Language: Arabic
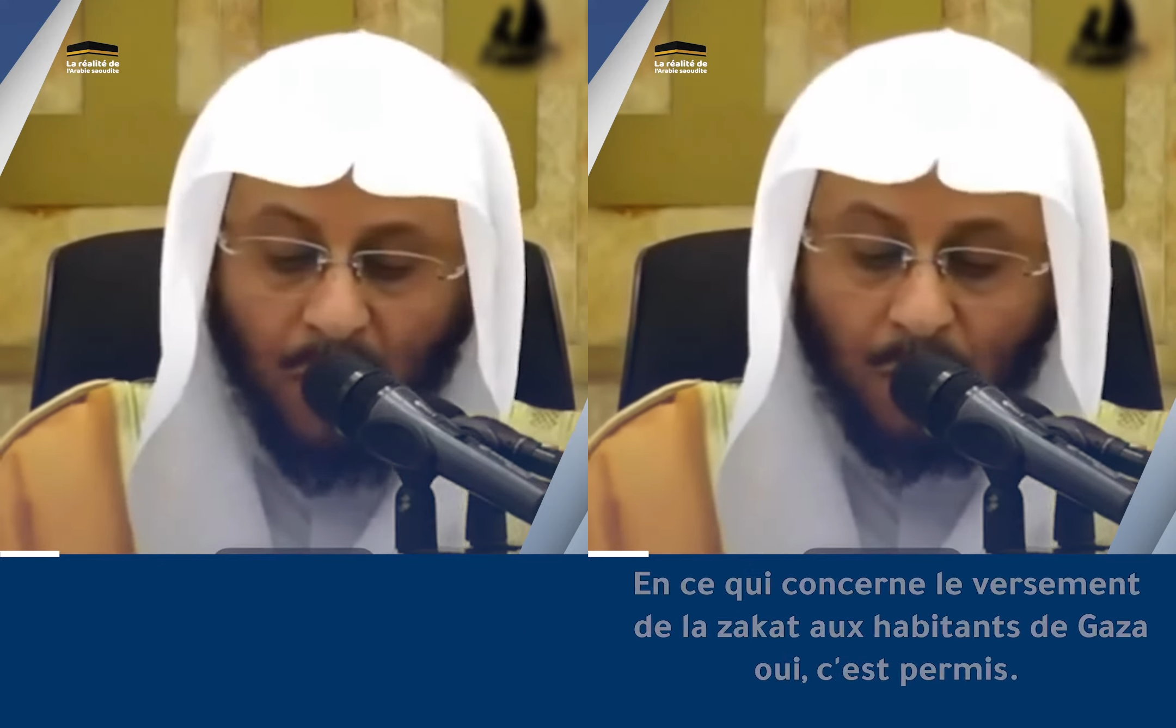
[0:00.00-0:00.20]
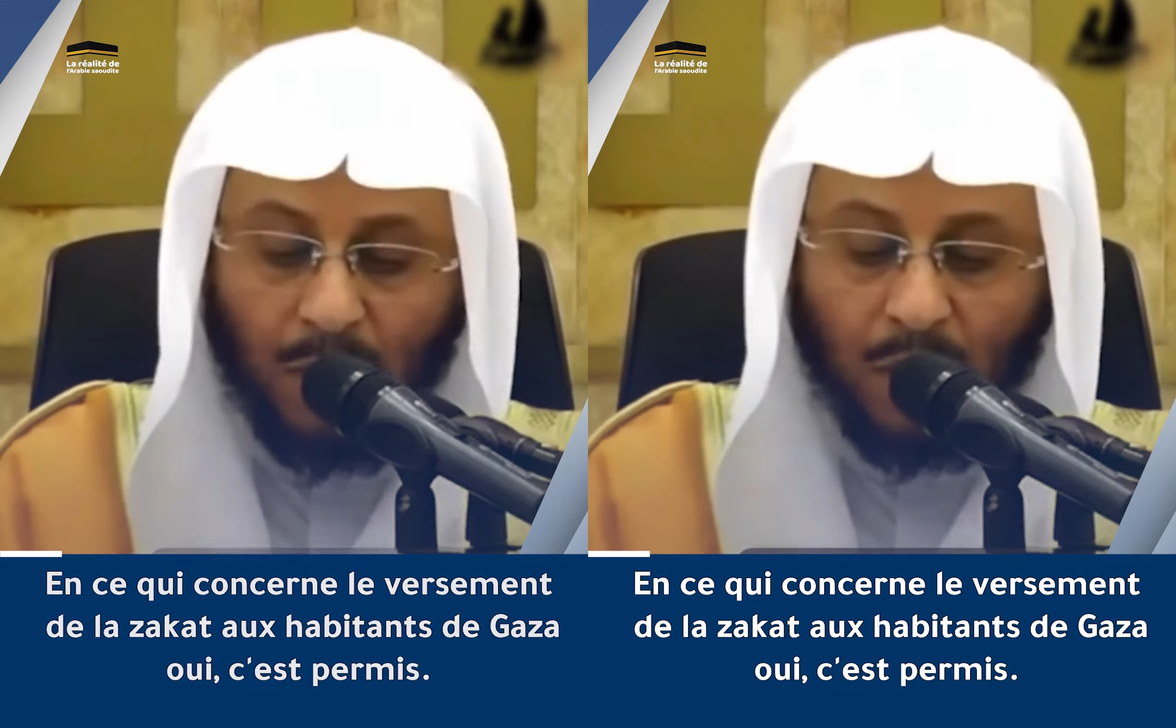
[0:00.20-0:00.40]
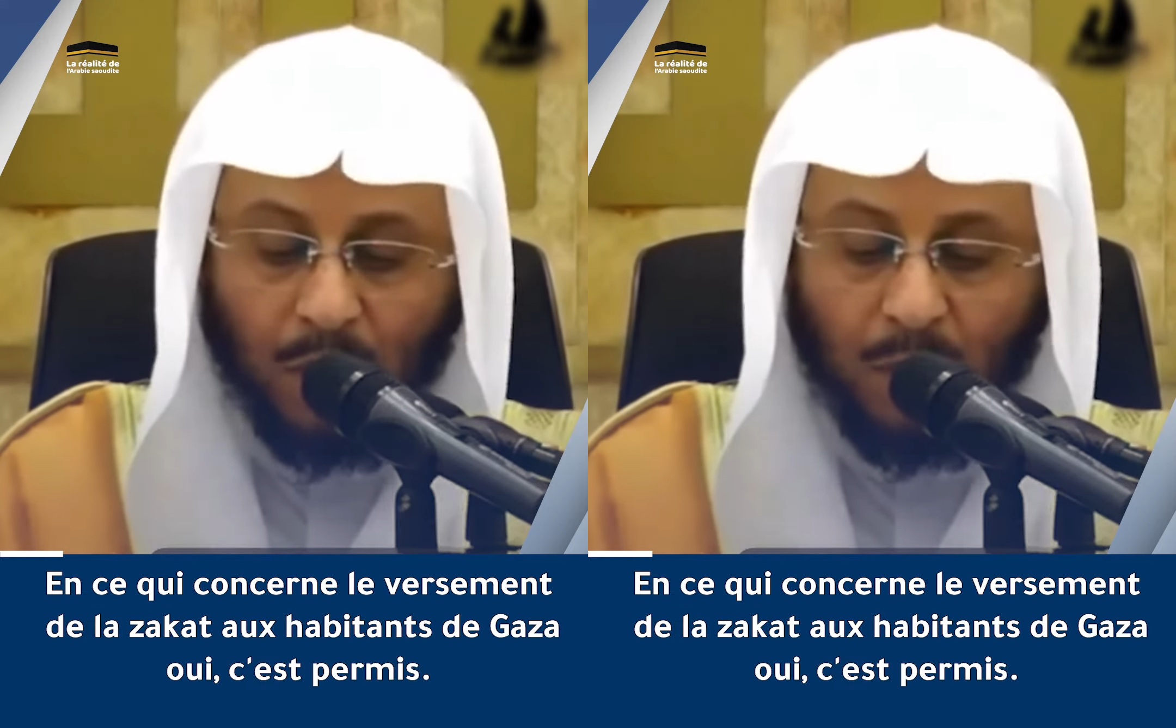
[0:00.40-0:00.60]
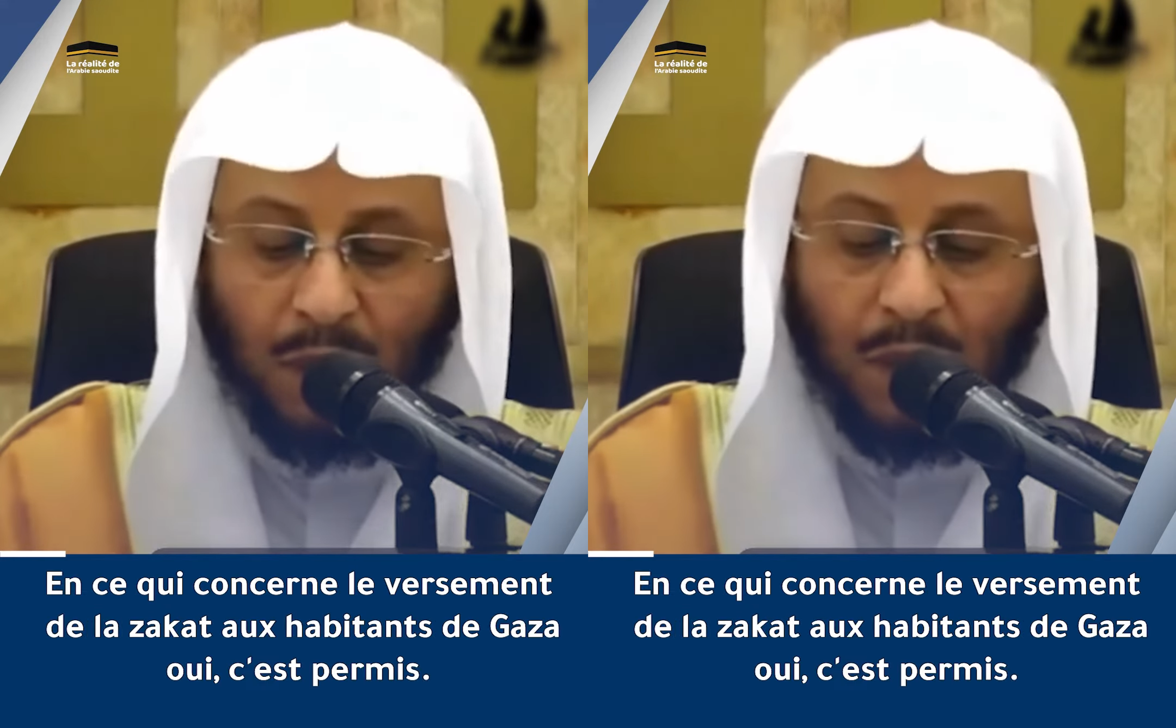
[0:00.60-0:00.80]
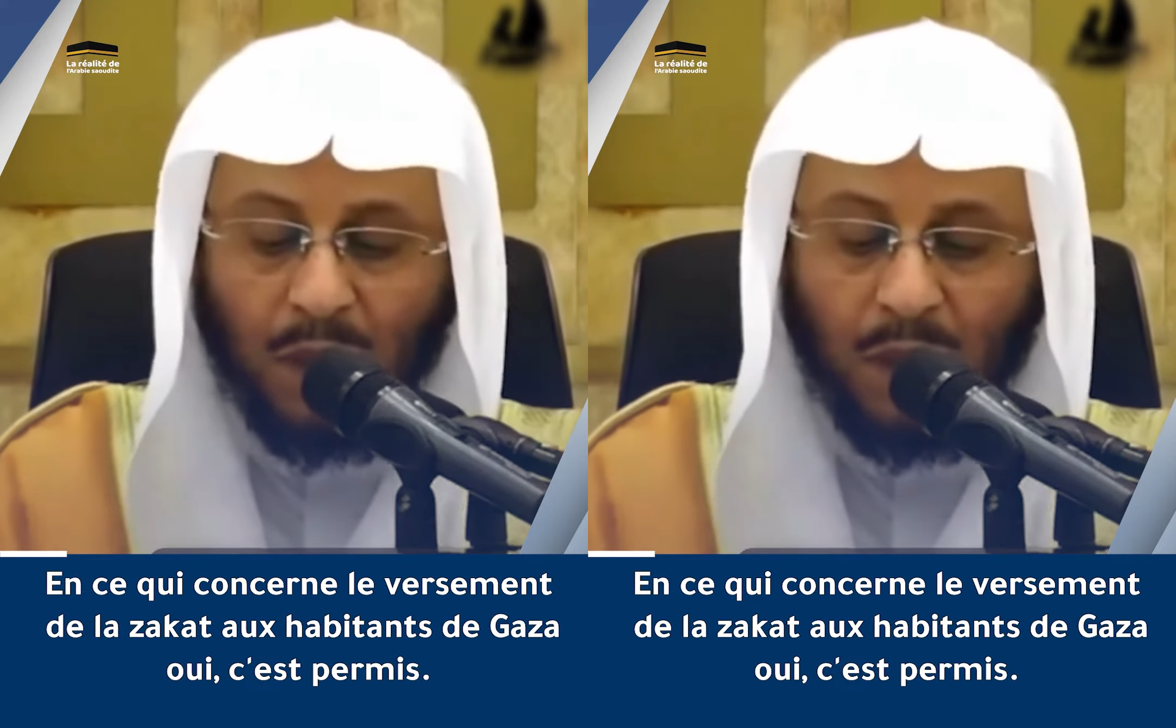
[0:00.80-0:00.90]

بالنسبة